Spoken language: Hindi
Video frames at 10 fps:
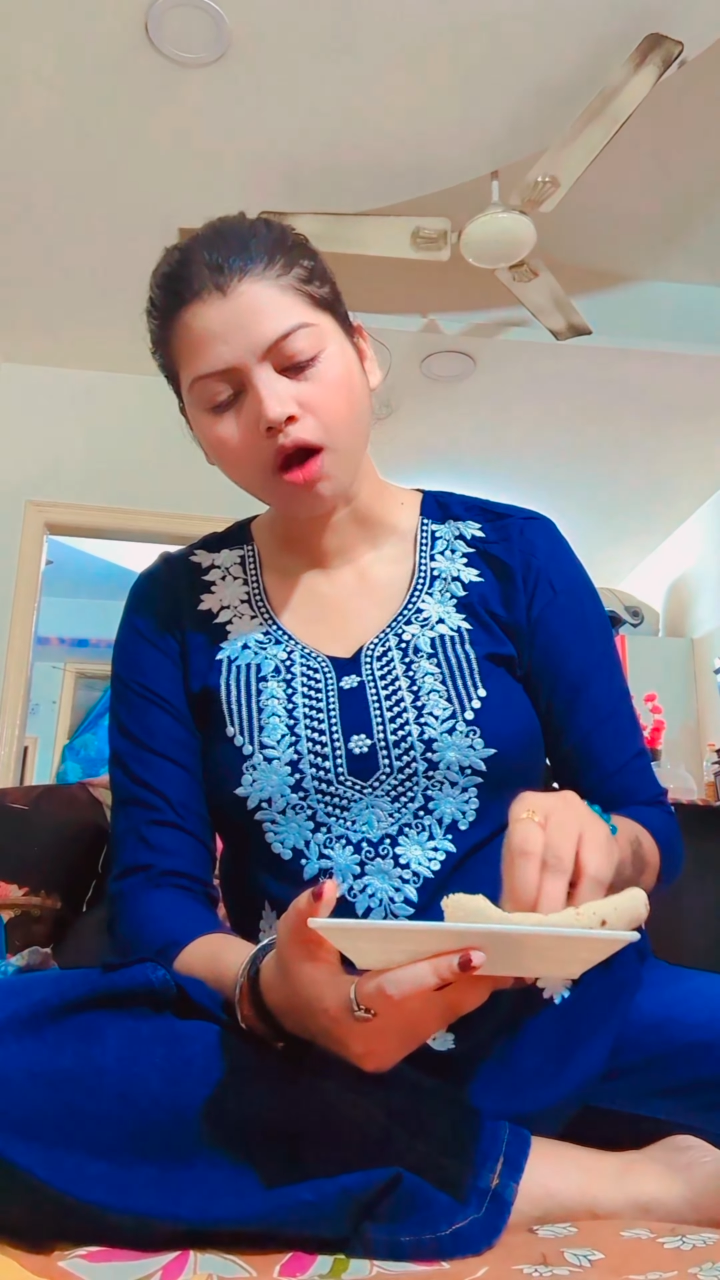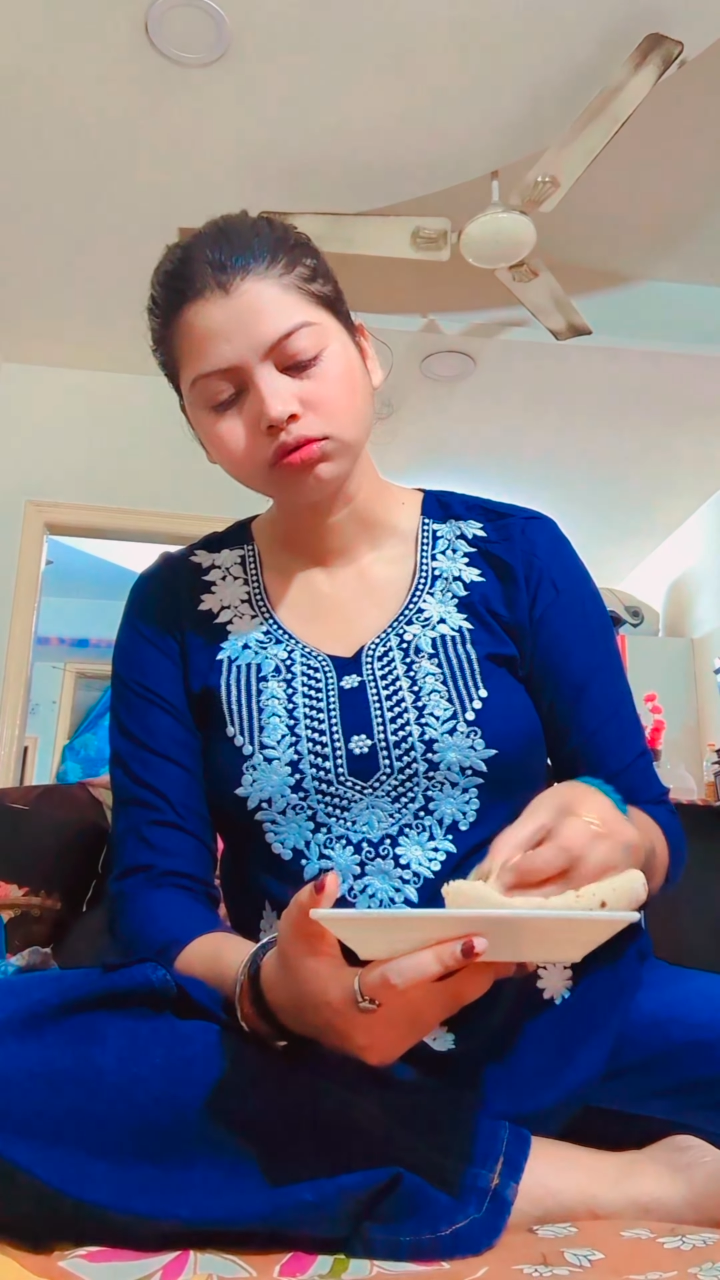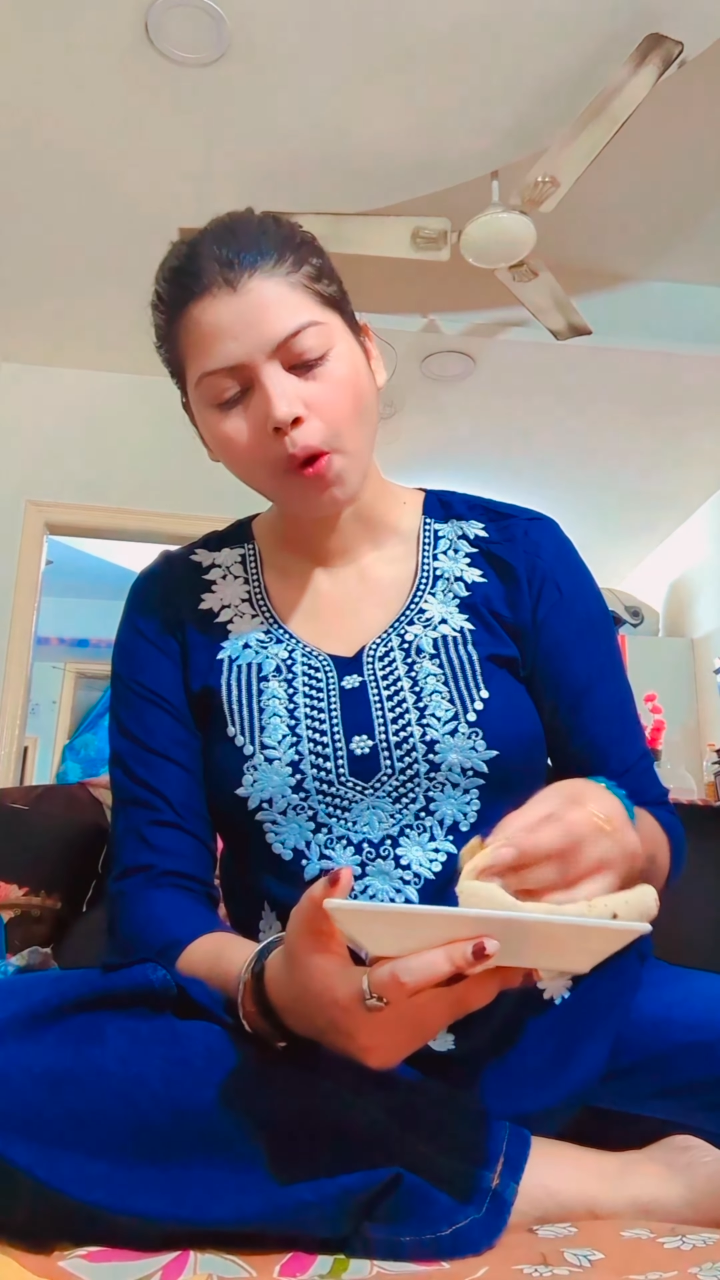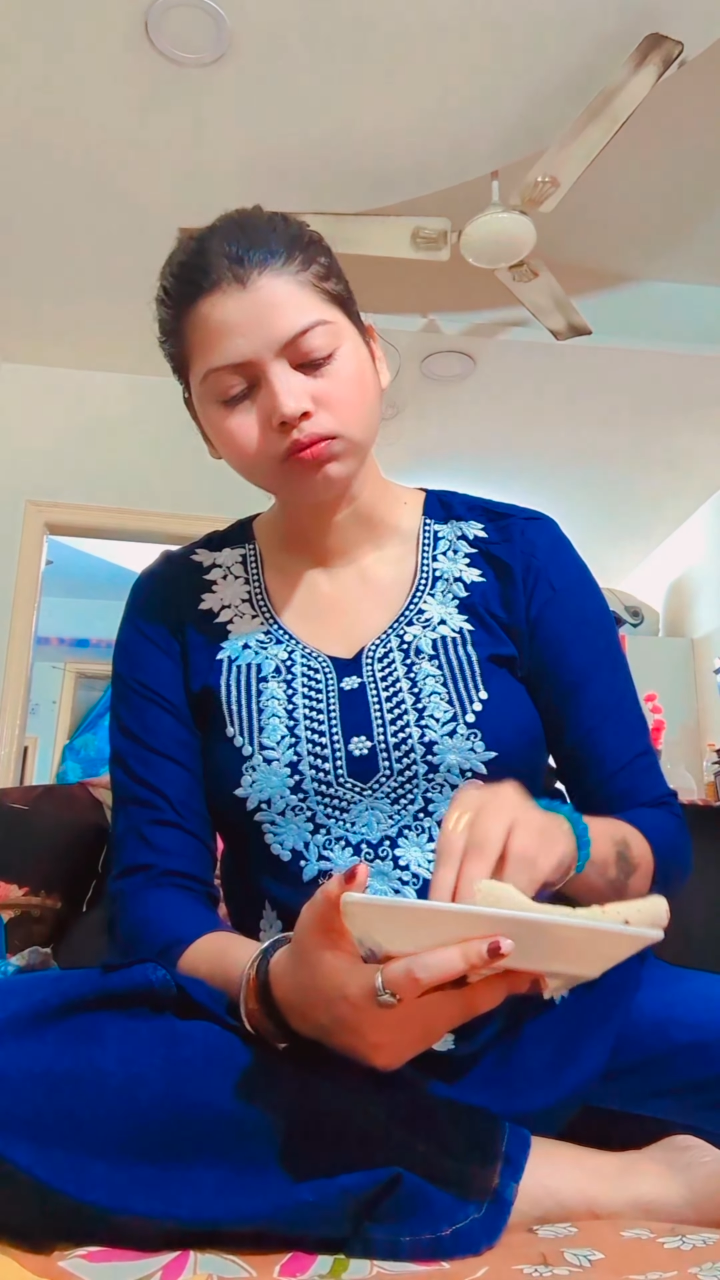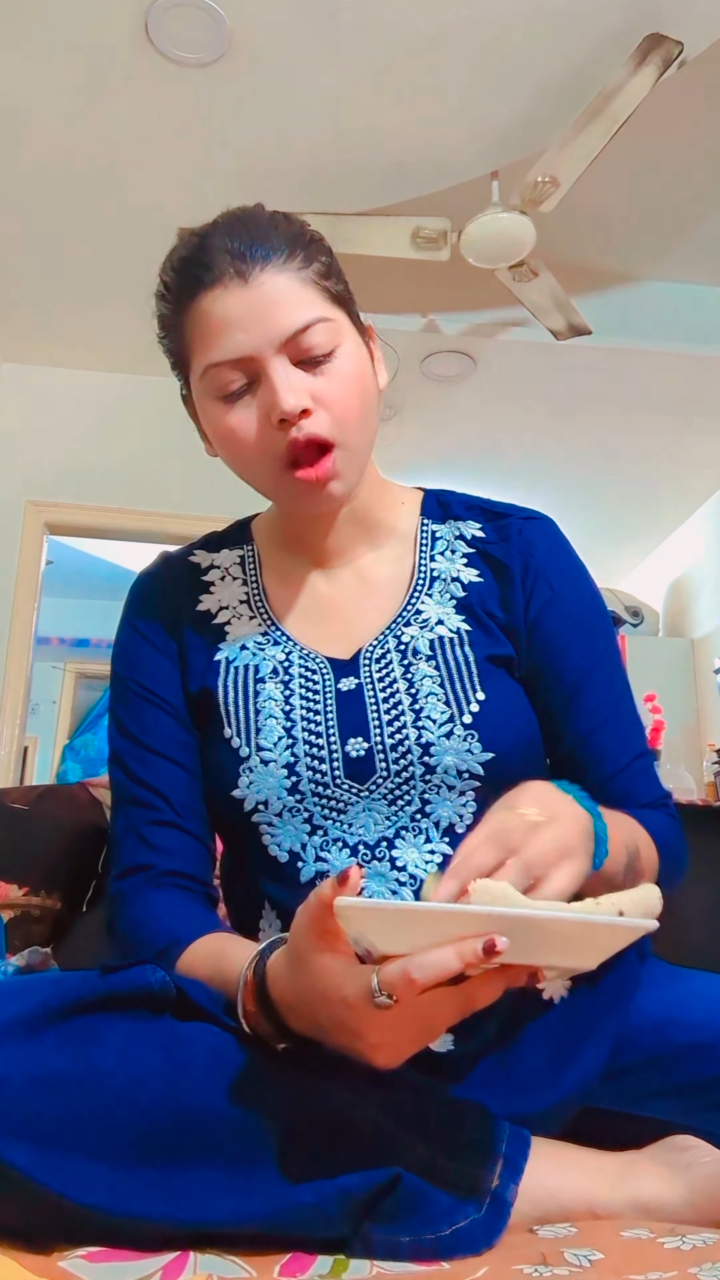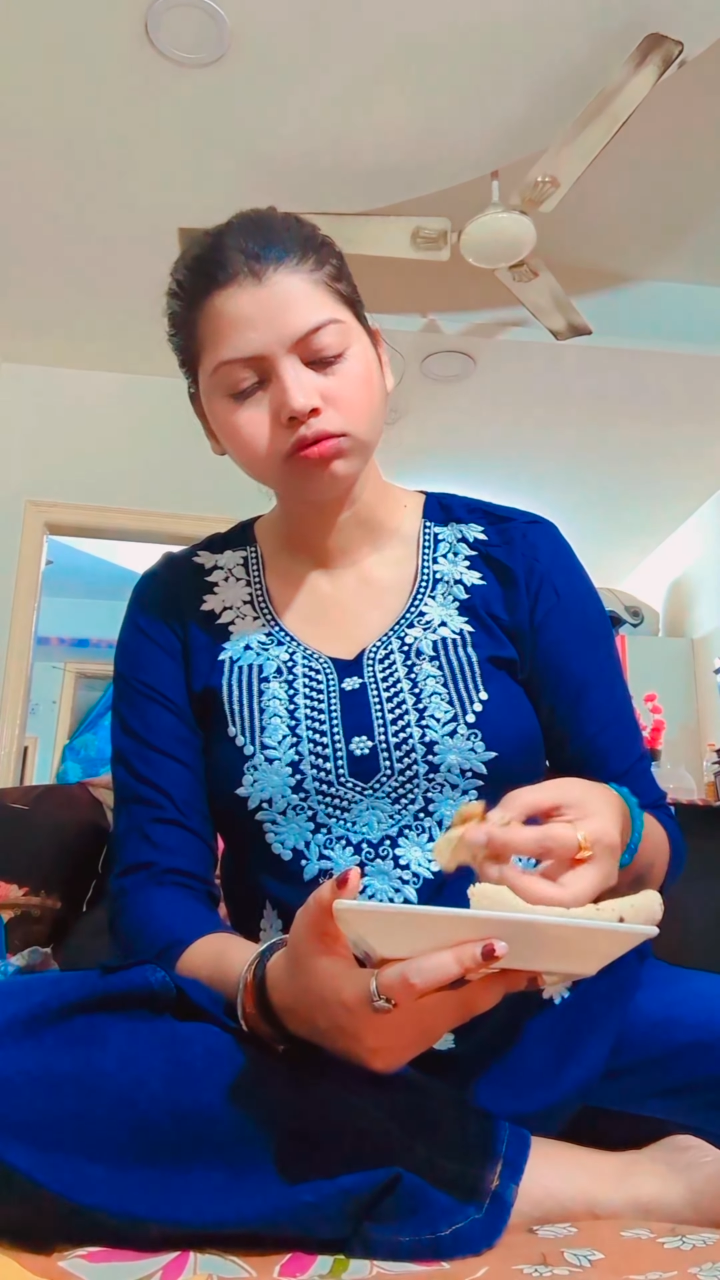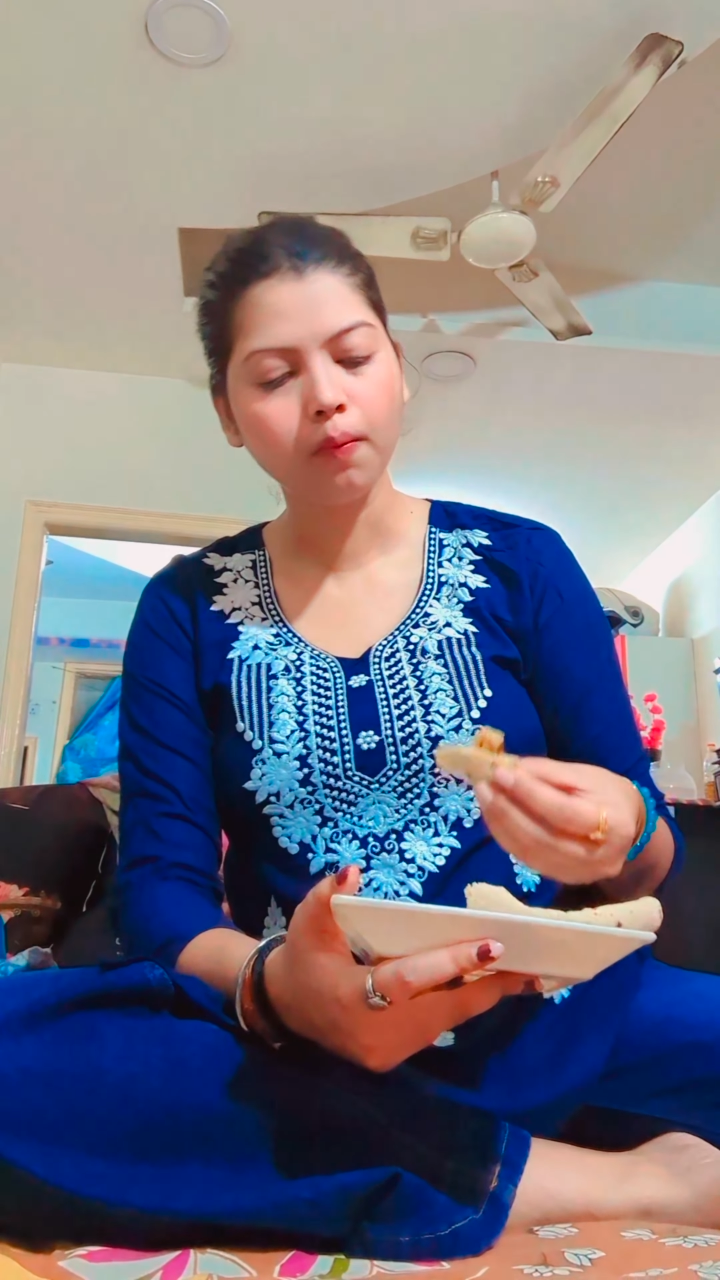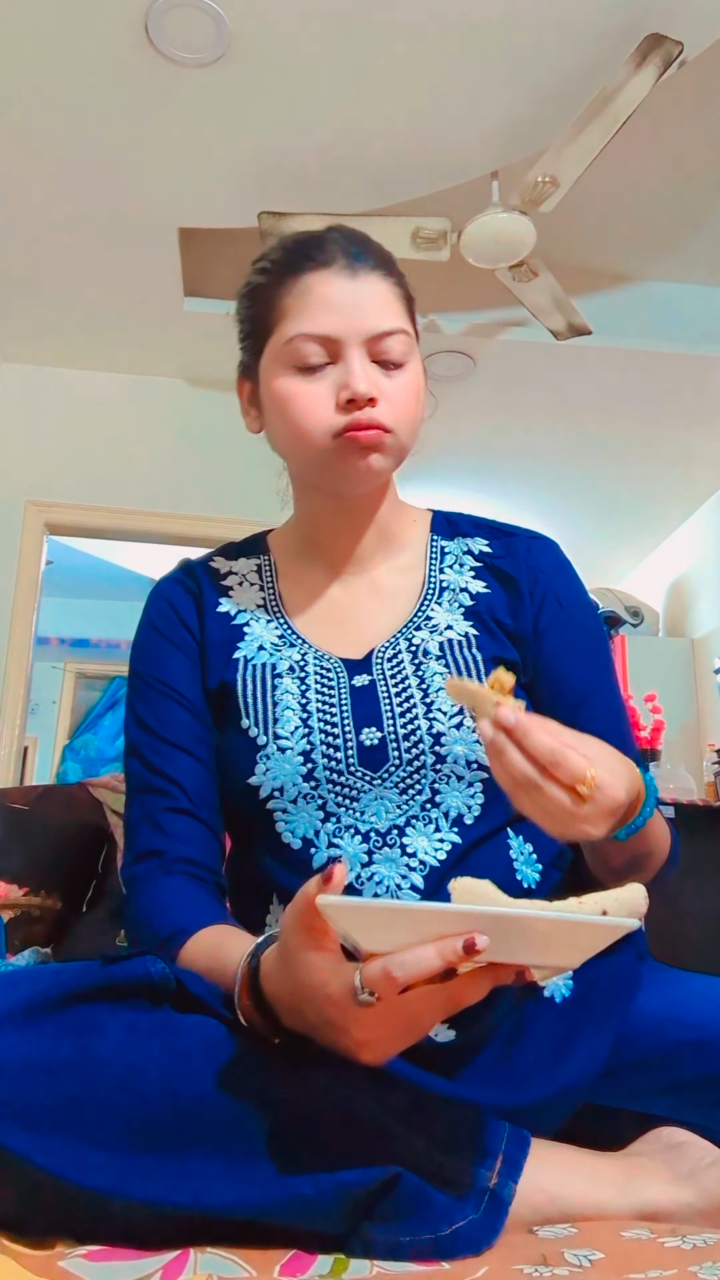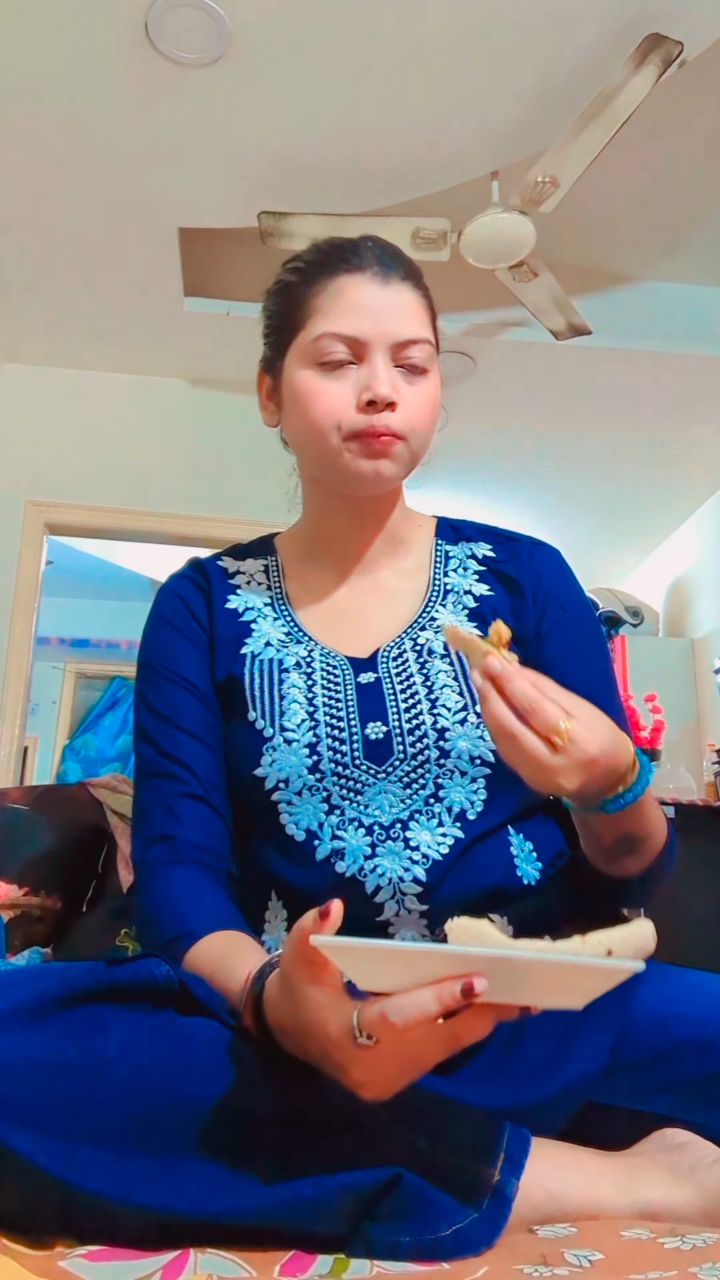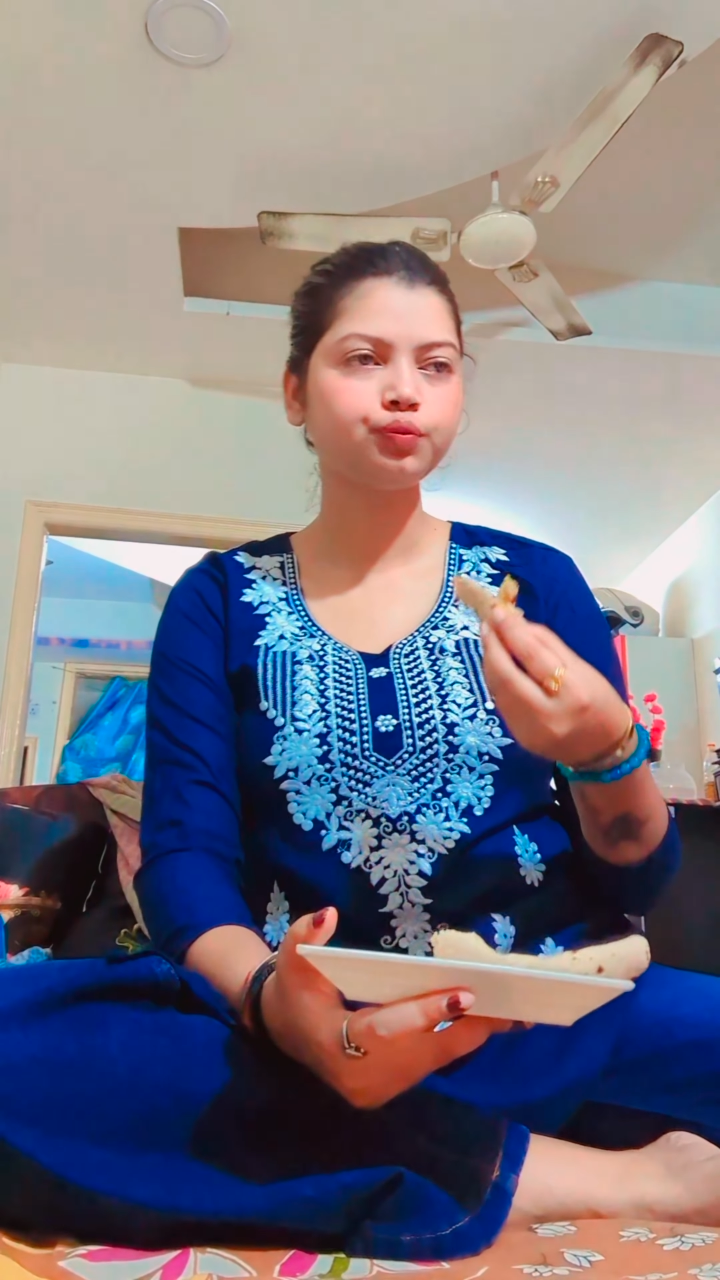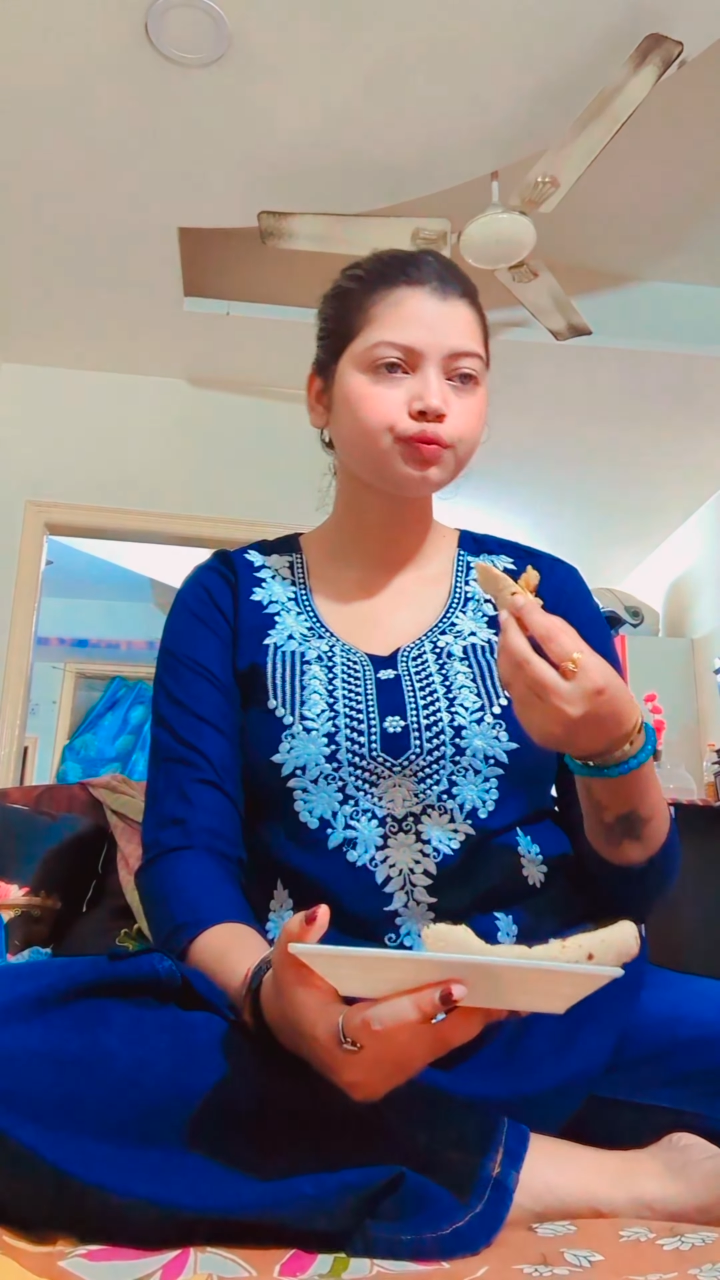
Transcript: जल्दी सो